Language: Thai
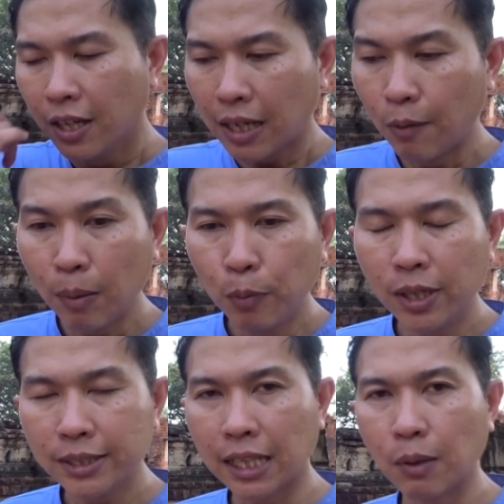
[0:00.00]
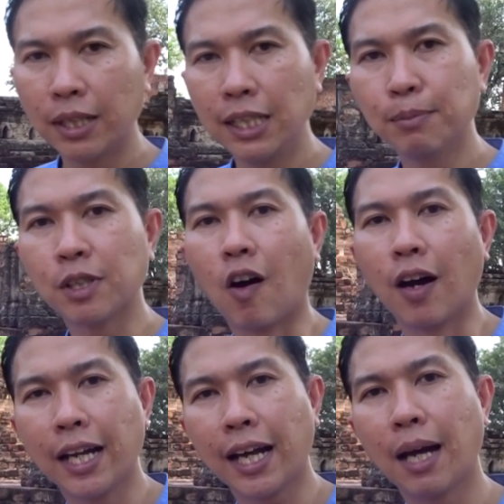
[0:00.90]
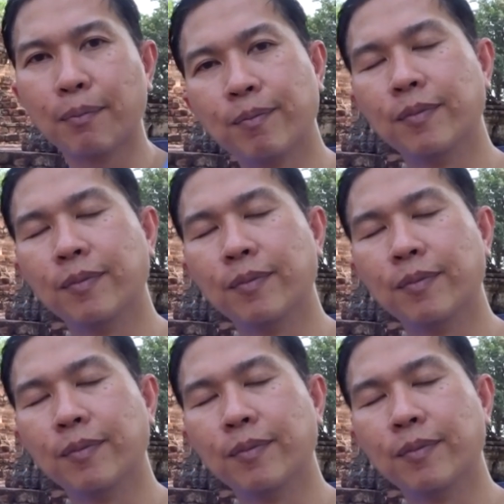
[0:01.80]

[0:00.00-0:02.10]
คำว่าพุทธศตวรรษที่ ยี่สิบสอง นะครับ